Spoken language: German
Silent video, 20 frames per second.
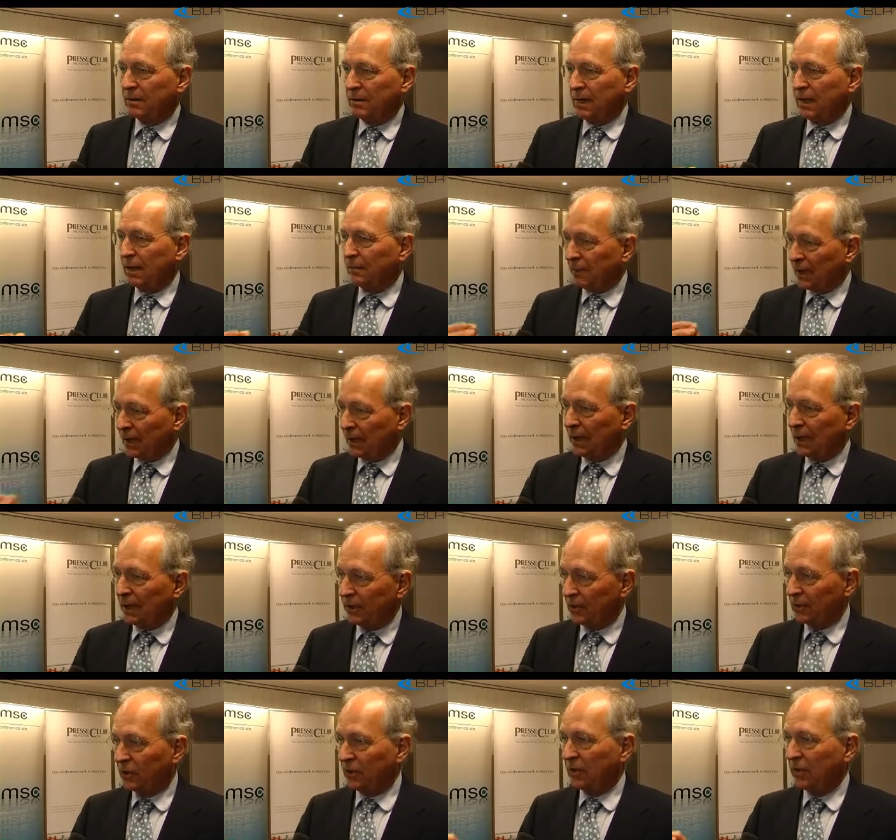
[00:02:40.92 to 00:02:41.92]
Die
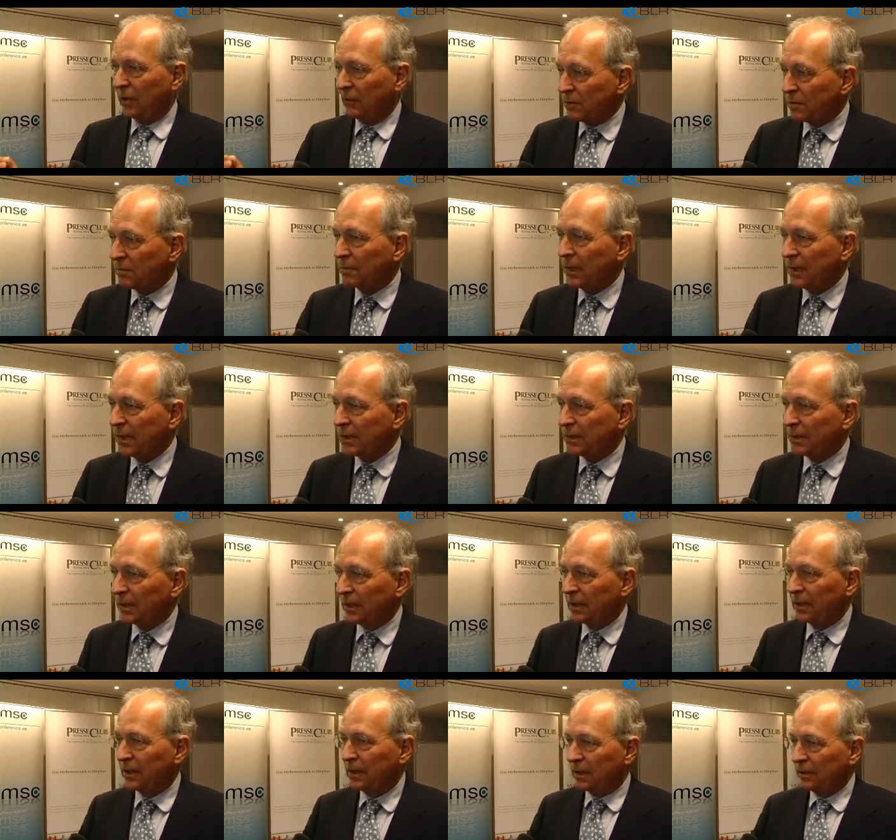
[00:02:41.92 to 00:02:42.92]
amerikanische
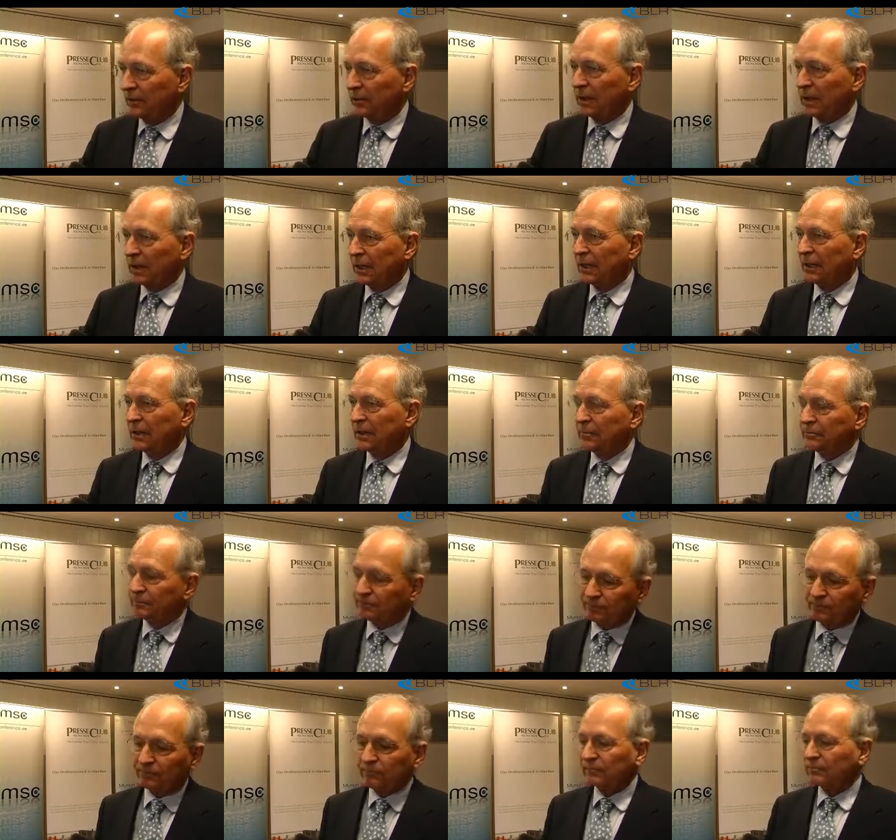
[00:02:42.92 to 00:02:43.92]
Außenministerin Hillary Clinton.
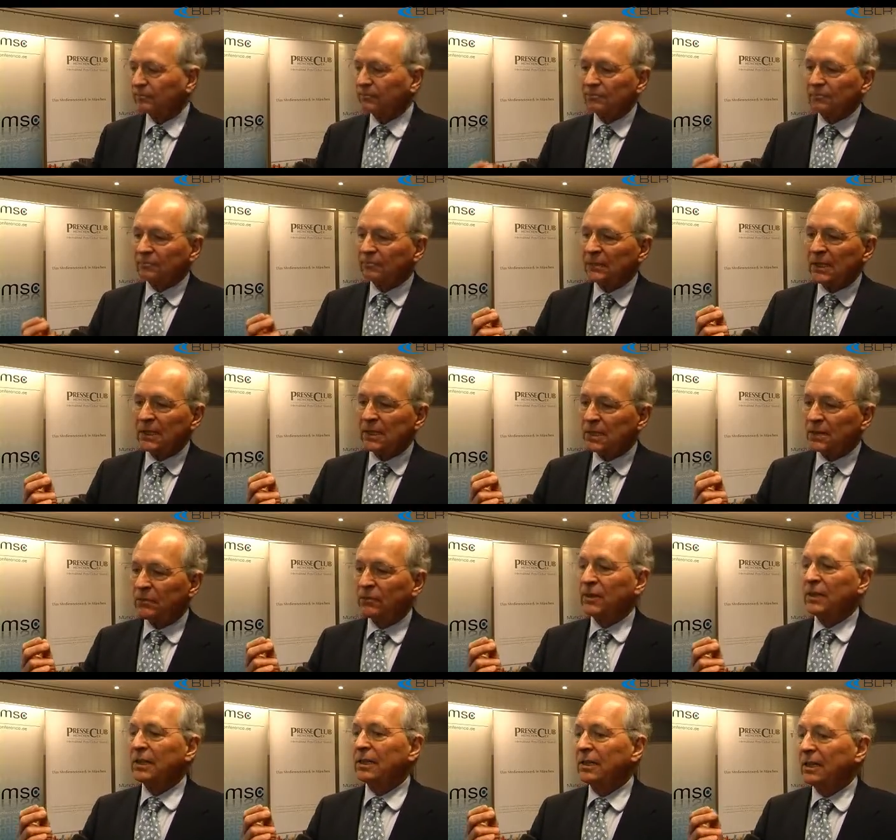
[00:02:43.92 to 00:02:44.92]
Sie
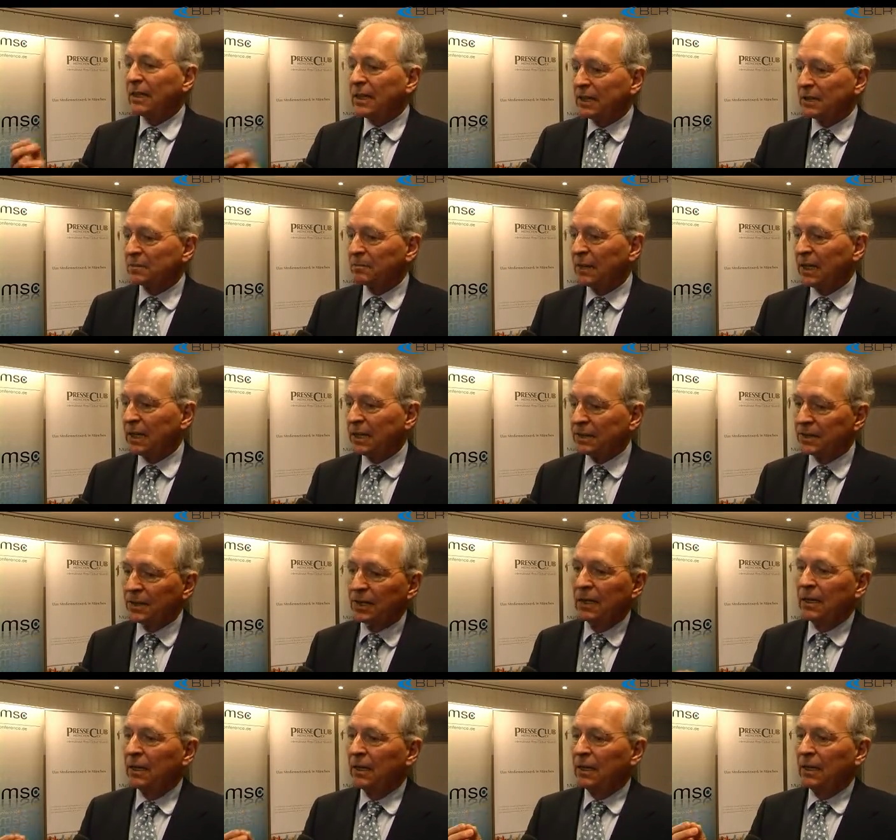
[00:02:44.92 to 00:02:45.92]
finden erstmals
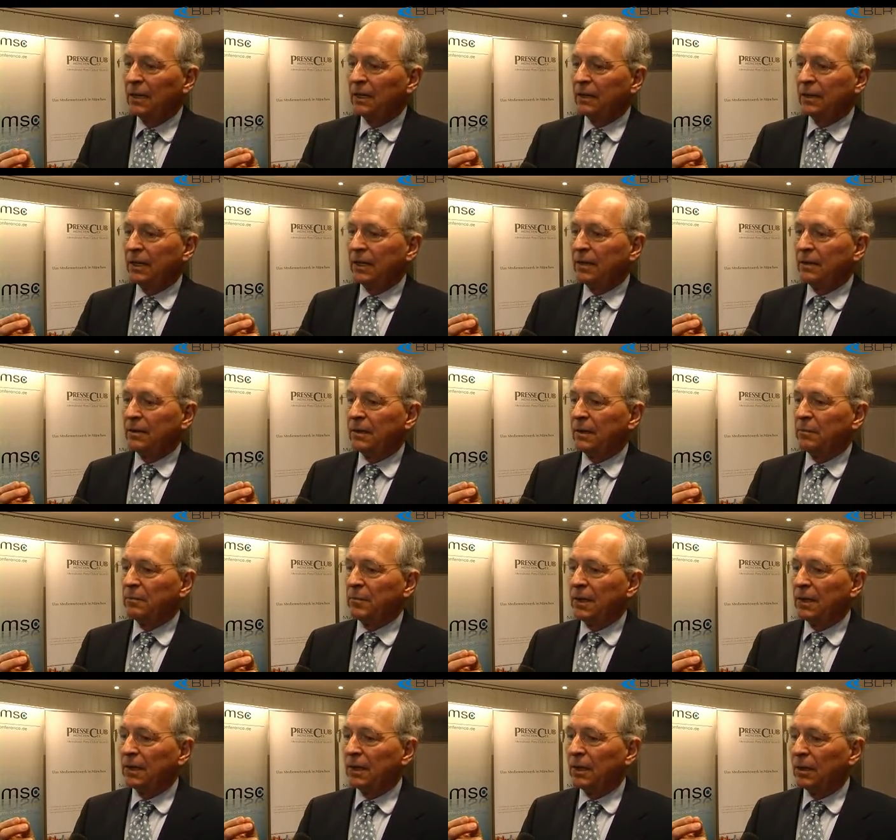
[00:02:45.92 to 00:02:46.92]
den
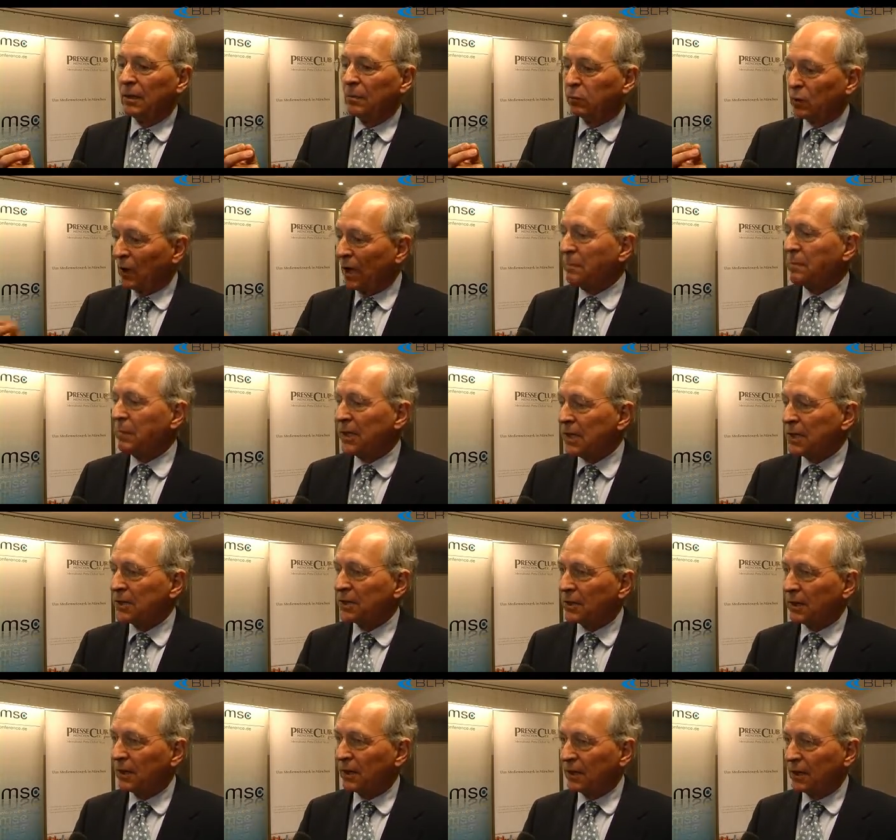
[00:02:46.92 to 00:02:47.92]
äh, Prime
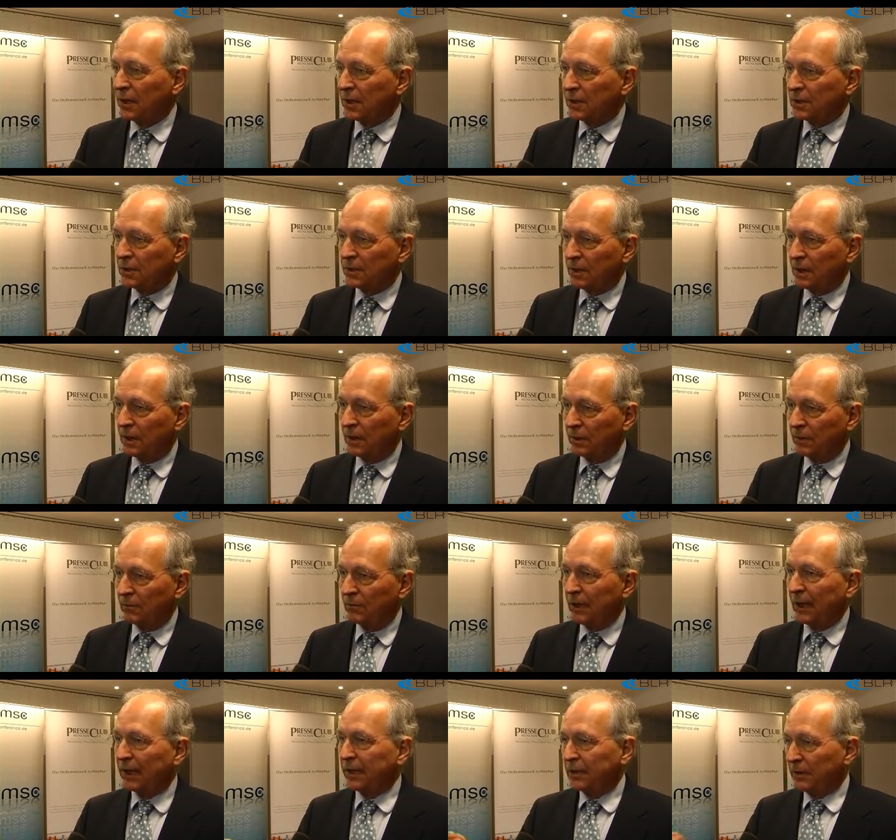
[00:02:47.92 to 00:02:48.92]
Minister des äh,
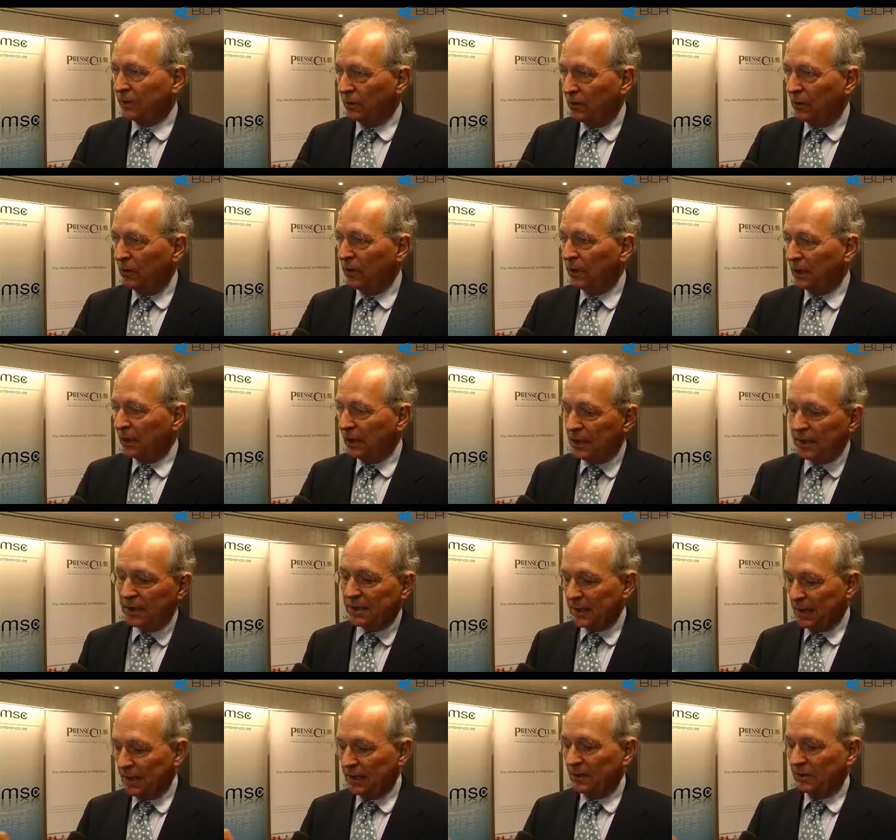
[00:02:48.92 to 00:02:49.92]
Vereinigten
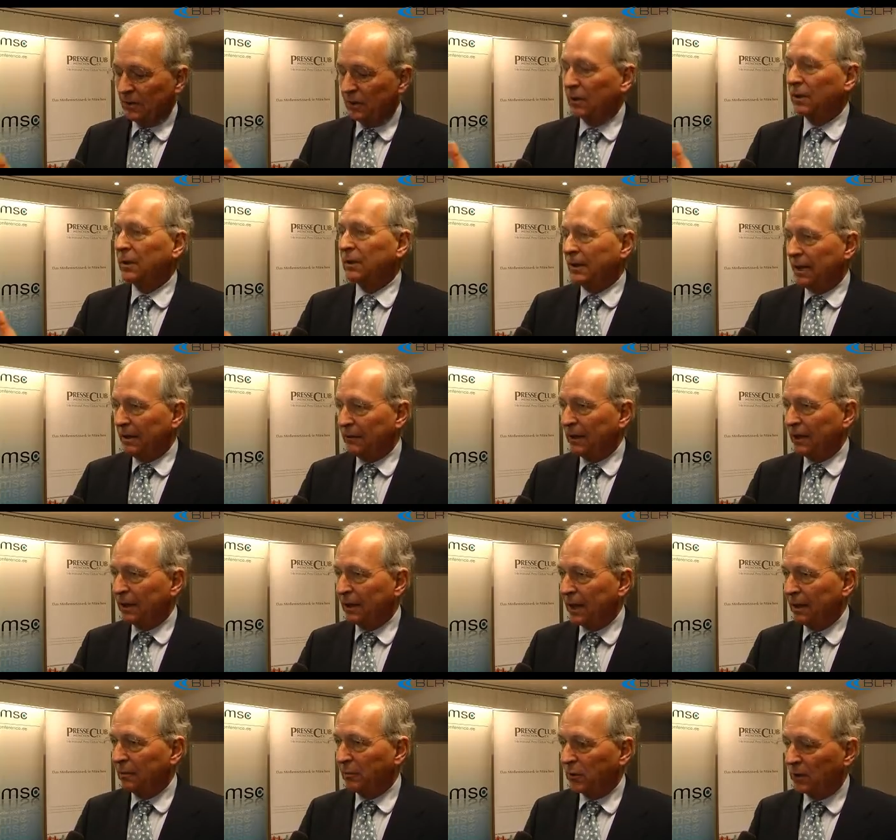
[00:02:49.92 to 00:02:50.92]
Königreichs, also David
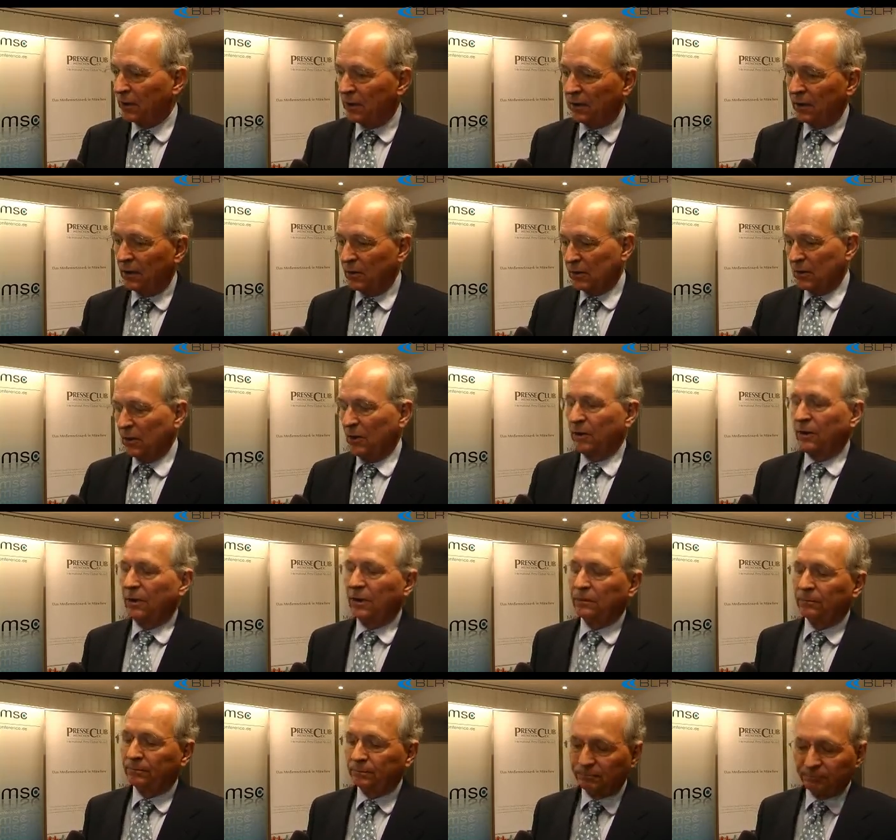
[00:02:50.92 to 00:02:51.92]
Cameron aus London.